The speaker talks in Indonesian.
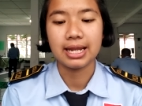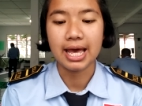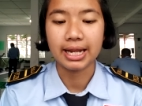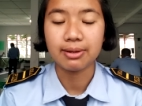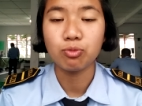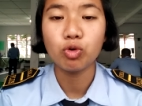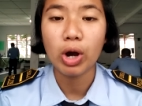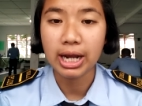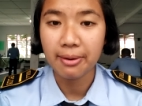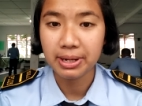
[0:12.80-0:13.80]
dari
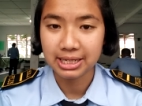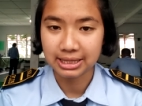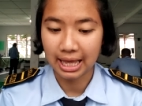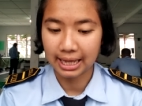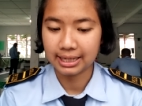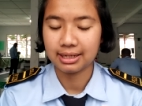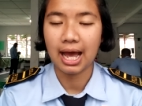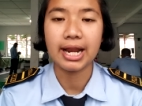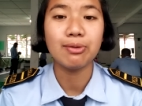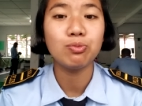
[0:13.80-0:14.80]
buku agama kita.
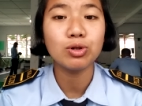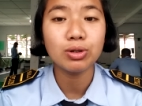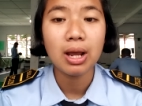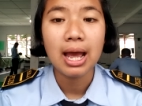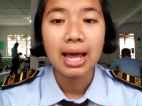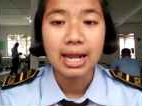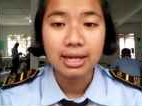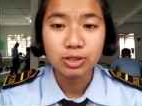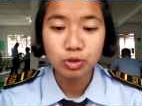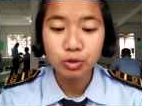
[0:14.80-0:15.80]
Adapun
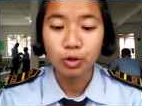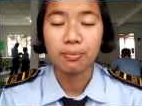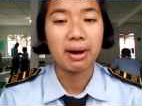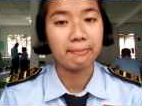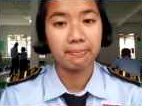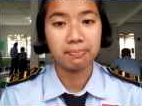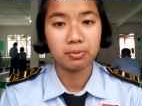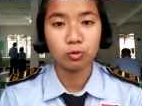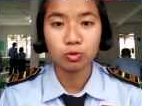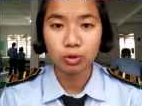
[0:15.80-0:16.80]
judul bab
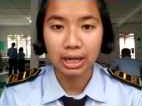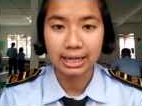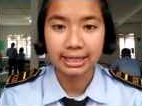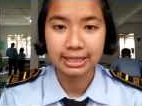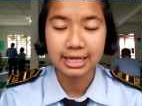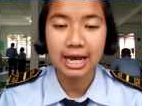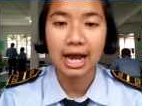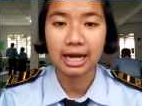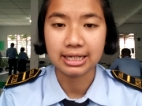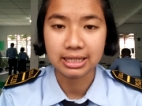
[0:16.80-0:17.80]
untuk kali ini
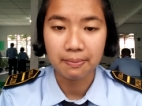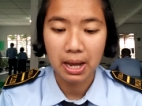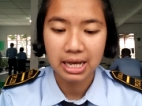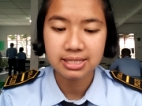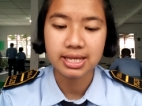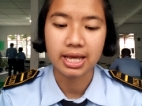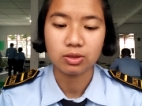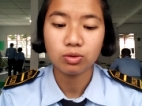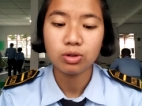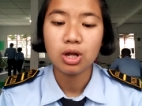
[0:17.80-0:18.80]
yang akan kita bahas
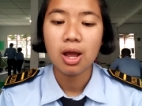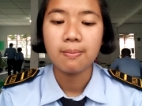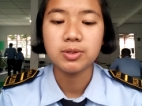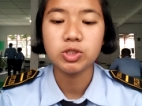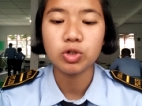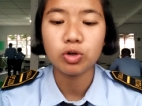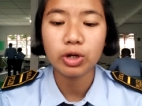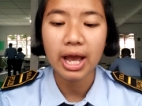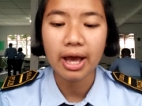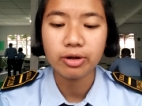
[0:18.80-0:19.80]
yaitu
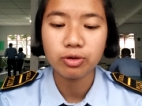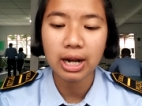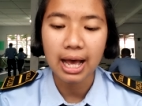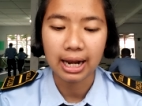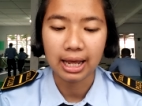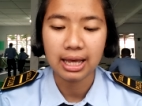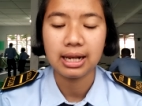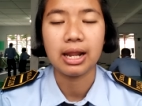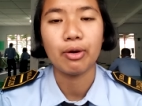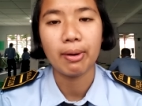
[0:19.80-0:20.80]
mensyukuri anugerah Allah
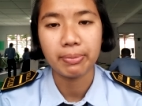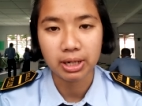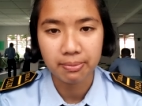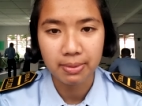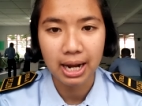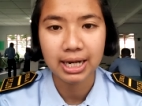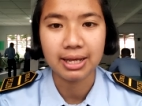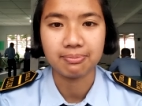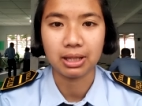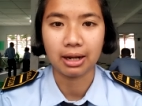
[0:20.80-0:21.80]
lewat perkembangan
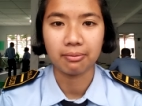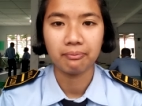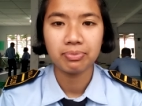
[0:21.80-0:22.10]
Ibtan.